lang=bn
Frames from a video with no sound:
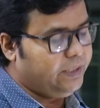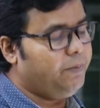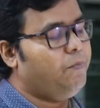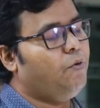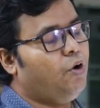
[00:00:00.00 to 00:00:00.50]
যে
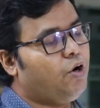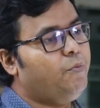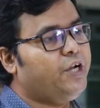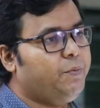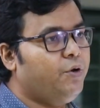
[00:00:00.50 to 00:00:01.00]

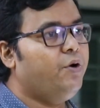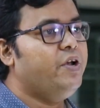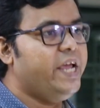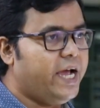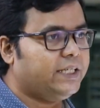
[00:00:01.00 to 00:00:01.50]
লোকোমোটিভগুলো
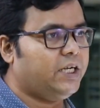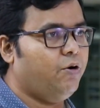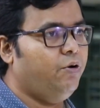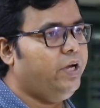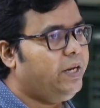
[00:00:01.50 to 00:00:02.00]
নিয়ে আসা
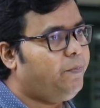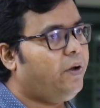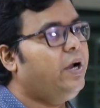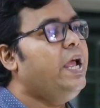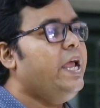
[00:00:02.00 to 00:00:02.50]
হলো
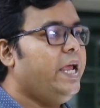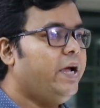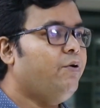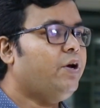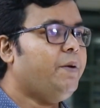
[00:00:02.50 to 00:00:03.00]
এরপর
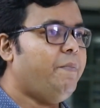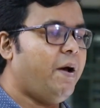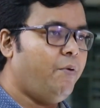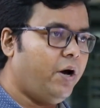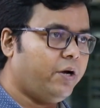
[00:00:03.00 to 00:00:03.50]
এগুলোকে
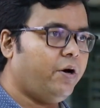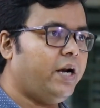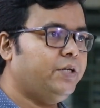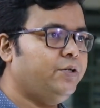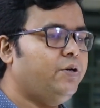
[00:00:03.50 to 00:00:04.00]
ব্যবহার
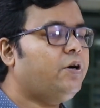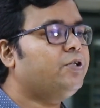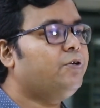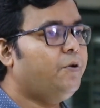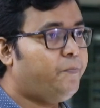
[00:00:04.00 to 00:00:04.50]
করার জন্য
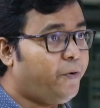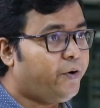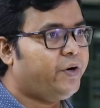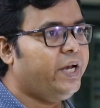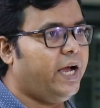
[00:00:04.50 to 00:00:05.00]
কতগুলো
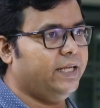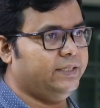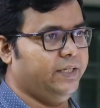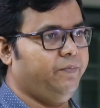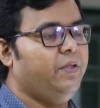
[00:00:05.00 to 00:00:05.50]
প্রক্রিয়া
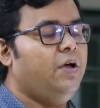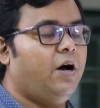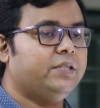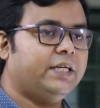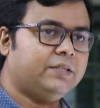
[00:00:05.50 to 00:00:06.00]
আছে
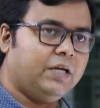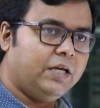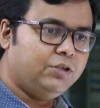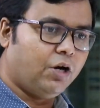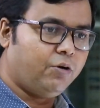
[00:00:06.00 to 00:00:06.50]
অর্থাৎ
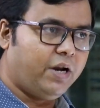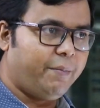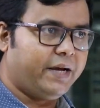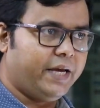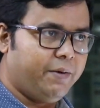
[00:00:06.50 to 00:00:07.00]
যখন
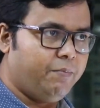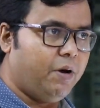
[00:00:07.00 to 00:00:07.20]
আমাকে